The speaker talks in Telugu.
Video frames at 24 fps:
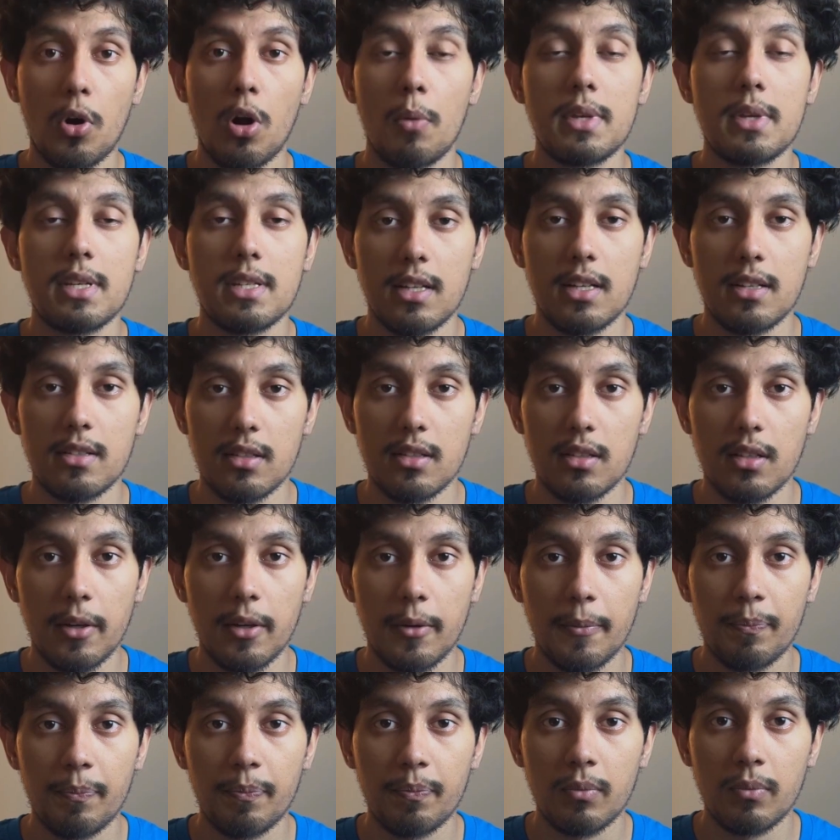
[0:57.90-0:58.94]
ప్రామిస్ చేసింది
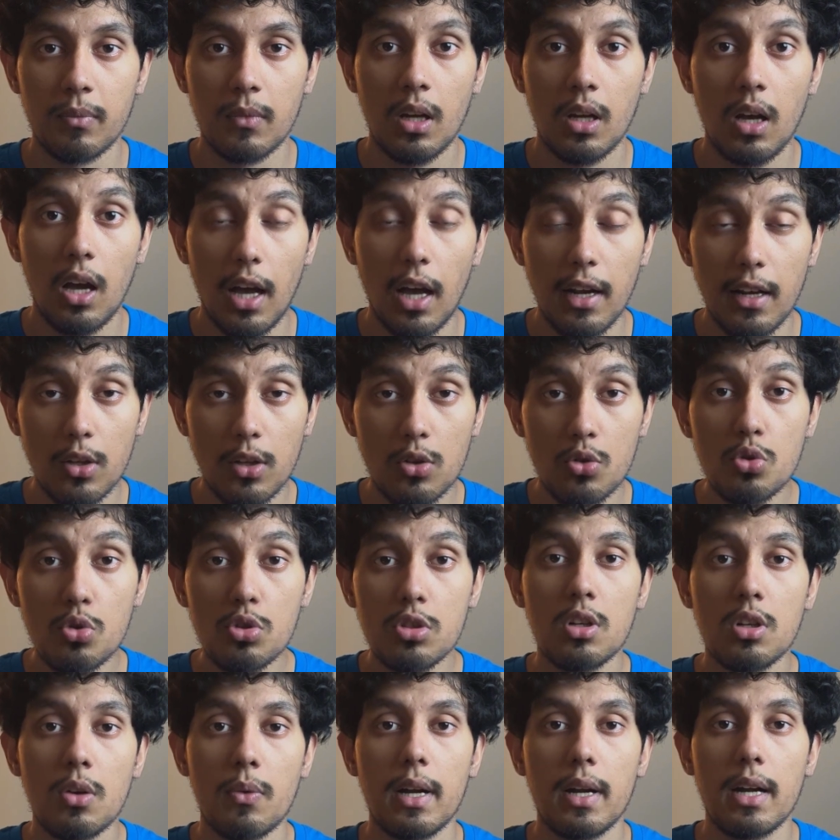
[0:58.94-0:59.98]
అండ్
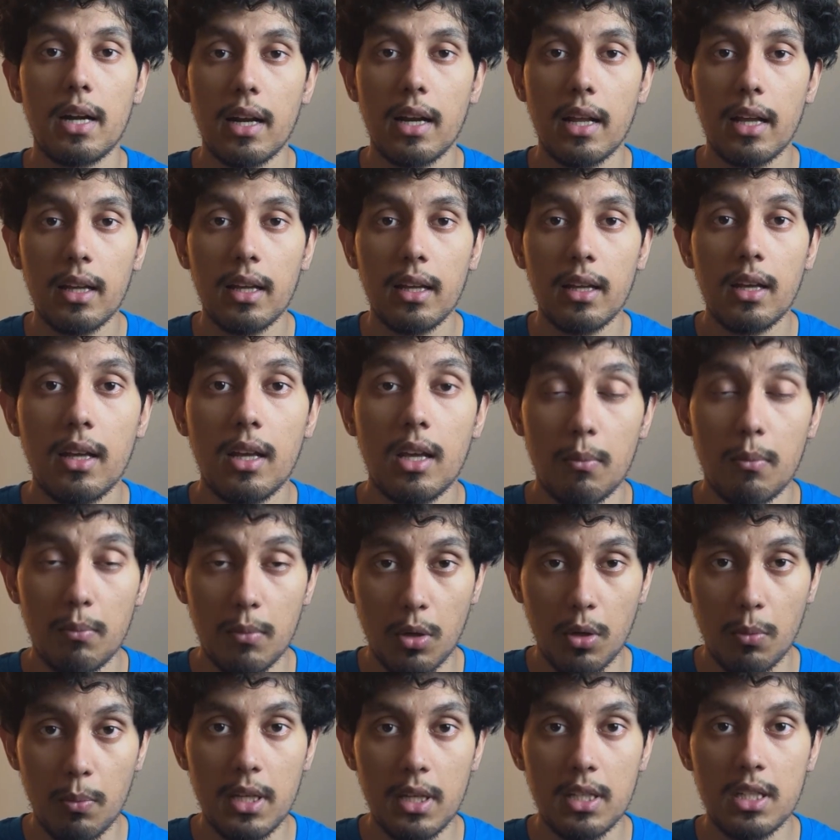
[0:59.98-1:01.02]
చూసిన వెంటనే
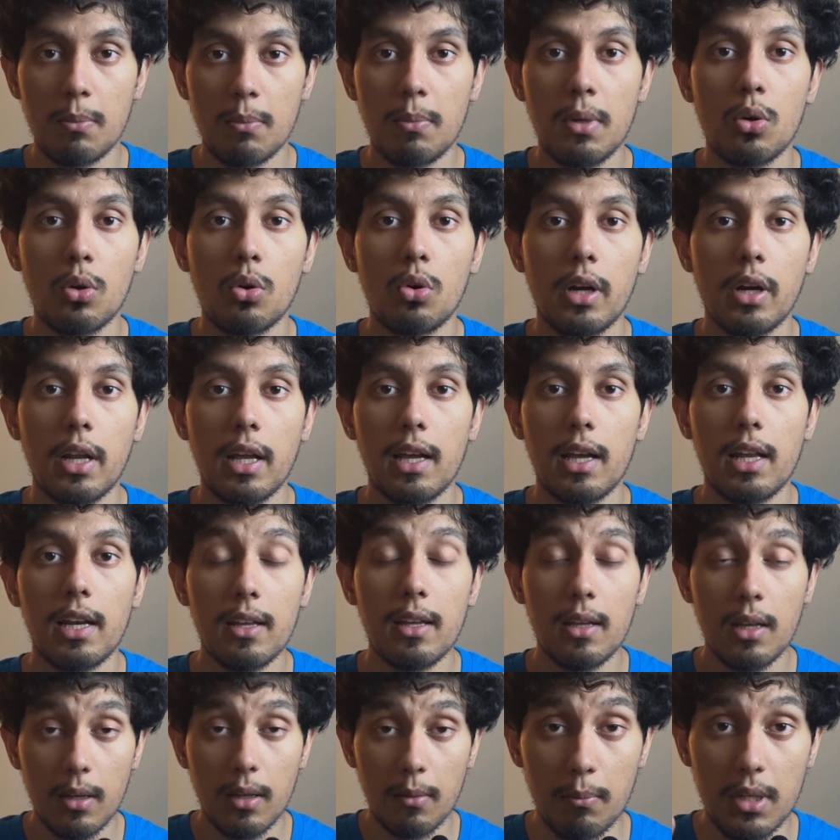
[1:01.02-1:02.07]
మీకు బీజేపీకి ఓటేయాలి
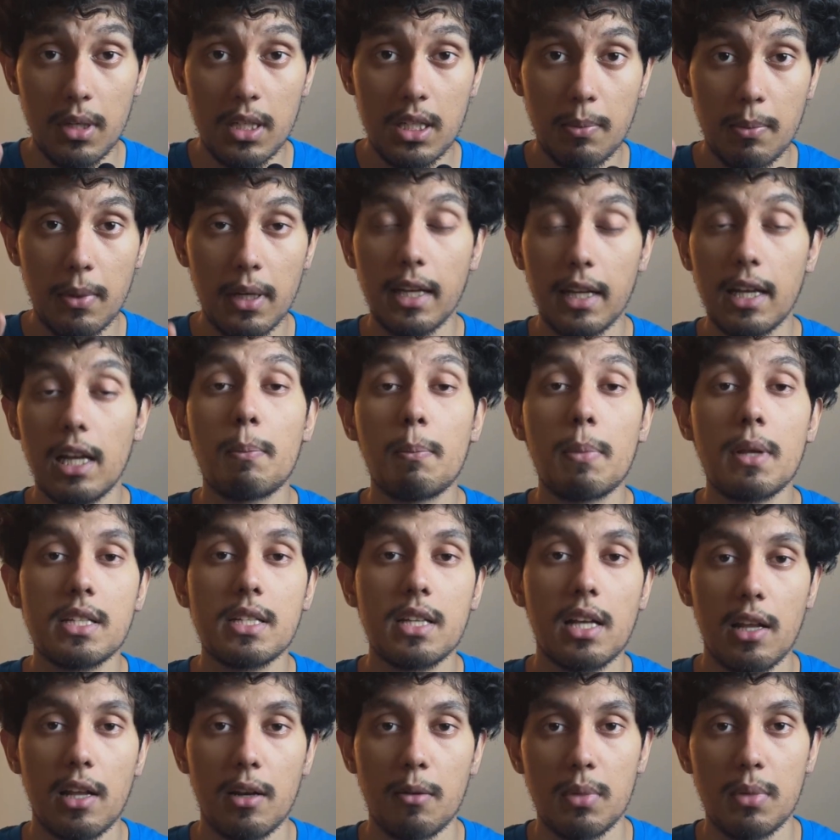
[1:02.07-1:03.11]
బీజేపీని
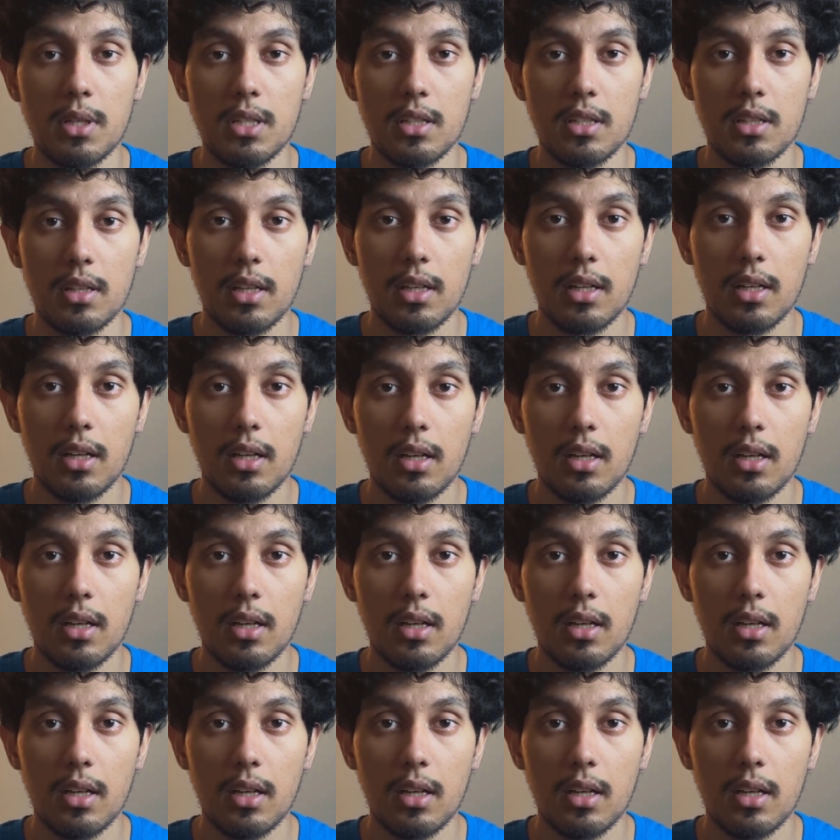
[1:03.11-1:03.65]
గెలిపించాలనిపించింది